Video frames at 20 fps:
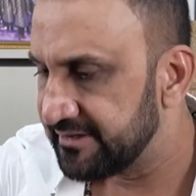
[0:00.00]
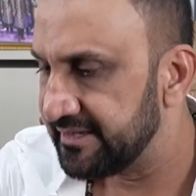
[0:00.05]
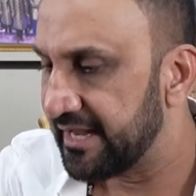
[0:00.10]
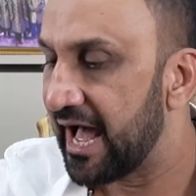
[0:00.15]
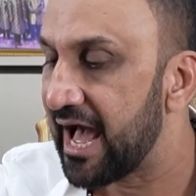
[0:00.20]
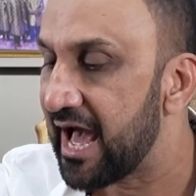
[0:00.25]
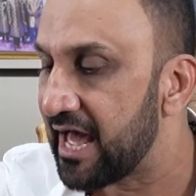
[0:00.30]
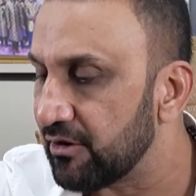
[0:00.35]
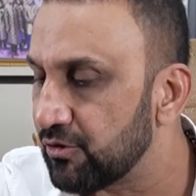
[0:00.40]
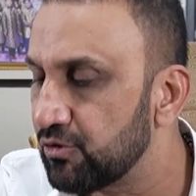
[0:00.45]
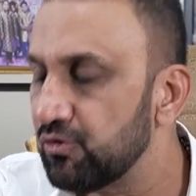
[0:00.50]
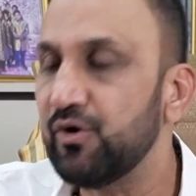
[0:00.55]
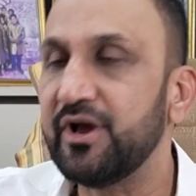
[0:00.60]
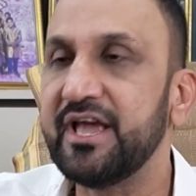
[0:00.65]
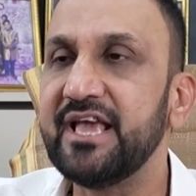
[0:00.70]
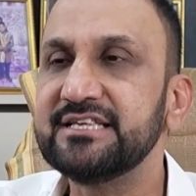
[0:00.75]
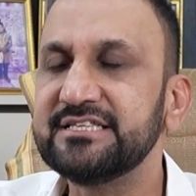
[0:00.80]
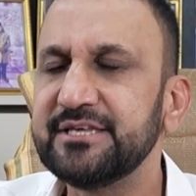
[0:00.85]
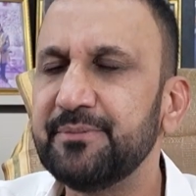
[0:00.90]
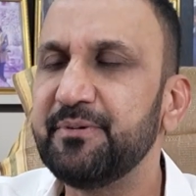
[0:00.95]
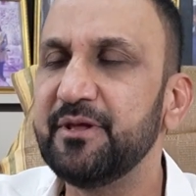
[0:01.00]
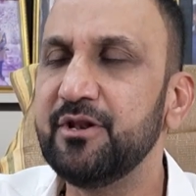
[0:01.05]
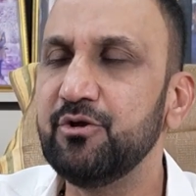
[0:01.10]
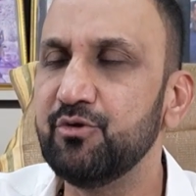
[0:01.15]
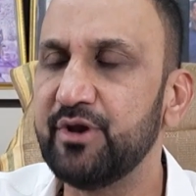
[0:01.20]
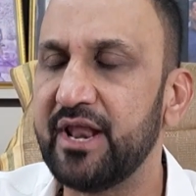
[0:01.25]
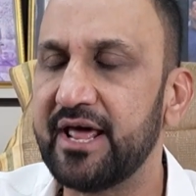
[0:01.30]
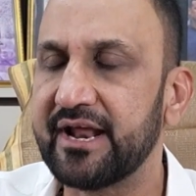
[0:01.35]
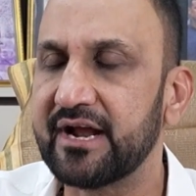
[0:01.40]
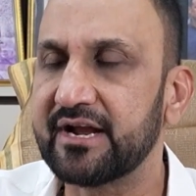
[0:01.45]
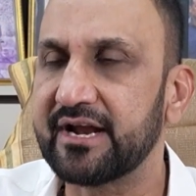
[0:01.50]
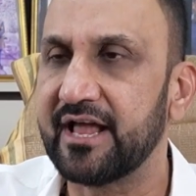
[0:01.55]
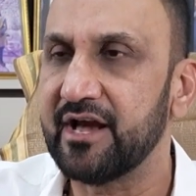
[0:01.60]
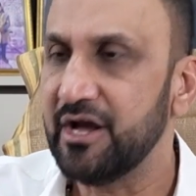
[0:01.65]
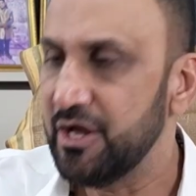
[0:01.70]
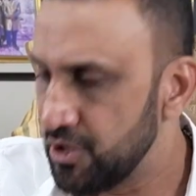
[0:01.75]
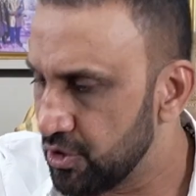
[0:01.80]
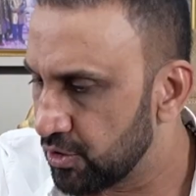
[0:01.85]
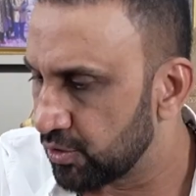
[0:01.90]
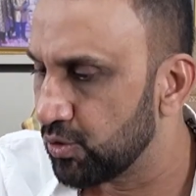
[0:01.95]
నాలుగు ఏసీపీలు ఉన్నారు అక్కడ
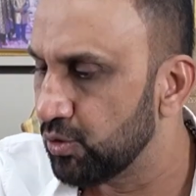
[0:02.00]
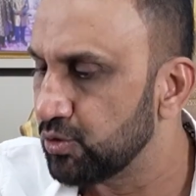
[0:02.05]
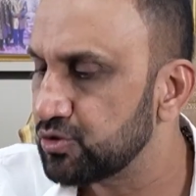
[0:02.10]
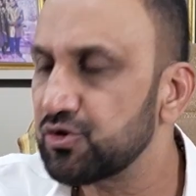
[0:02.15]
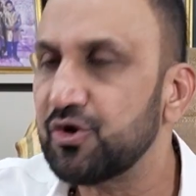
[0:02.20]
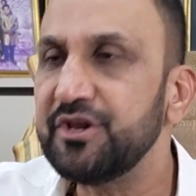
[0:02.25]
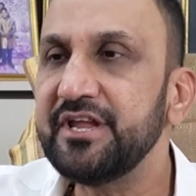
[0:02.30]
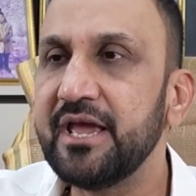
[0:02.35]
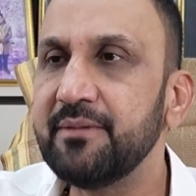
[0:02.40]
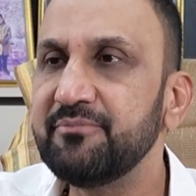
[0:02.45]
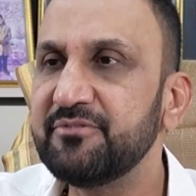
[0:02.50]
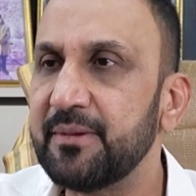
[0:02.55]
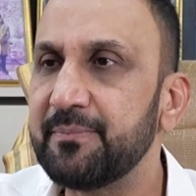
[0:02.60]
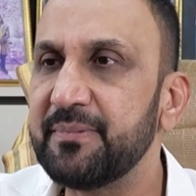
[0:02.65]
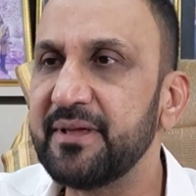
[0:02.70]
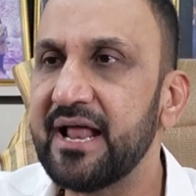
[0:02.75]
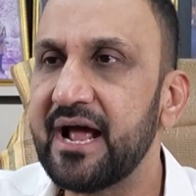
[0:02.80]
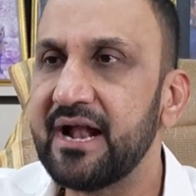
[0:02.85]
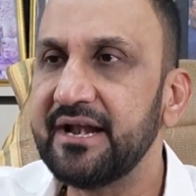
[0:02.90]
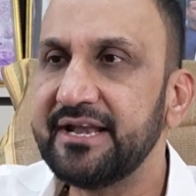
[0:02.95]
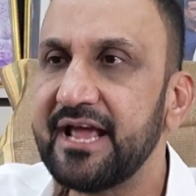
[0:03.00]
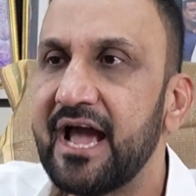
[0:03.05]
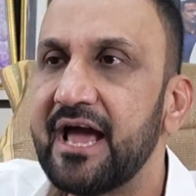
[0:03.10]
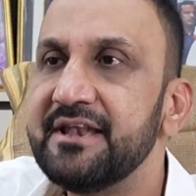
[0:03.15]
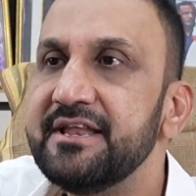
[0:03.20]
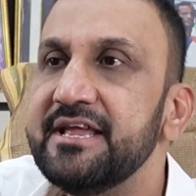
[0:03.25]
కూర్చొని ఏం చెప్పినా అంటే ఆ